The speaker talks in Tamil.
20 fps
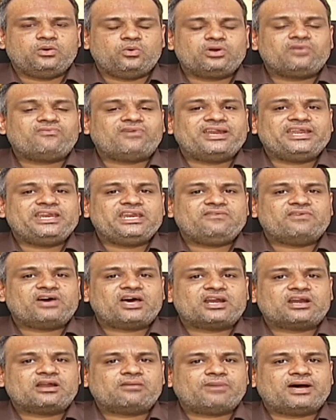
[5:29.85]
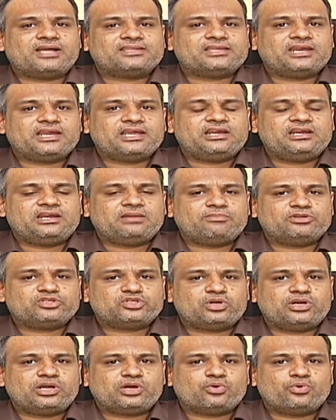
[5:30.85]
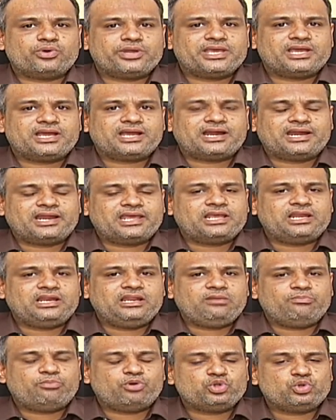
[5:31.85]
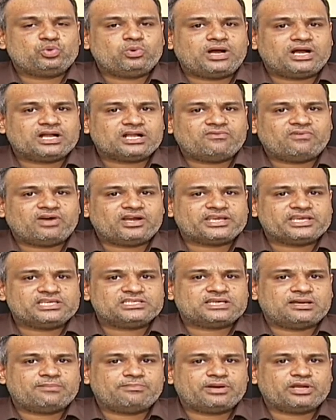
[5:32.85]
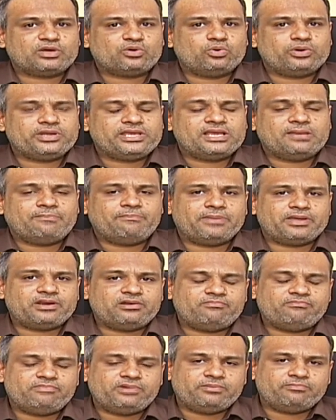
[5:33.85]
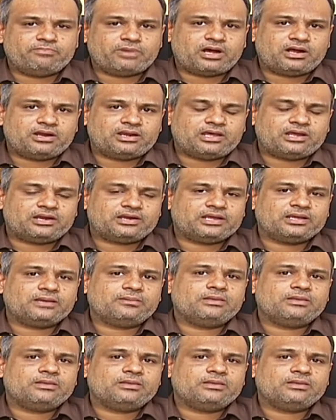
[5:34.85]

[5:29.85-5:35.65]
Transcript: ஒரு வலி நிவாரண மாத்திரைகள் நம்ம சொல்லக்கூடிய கடைகளில் பொதுவாக வாங்கி சாப்பிடக்கூடிய பெரும்பாலான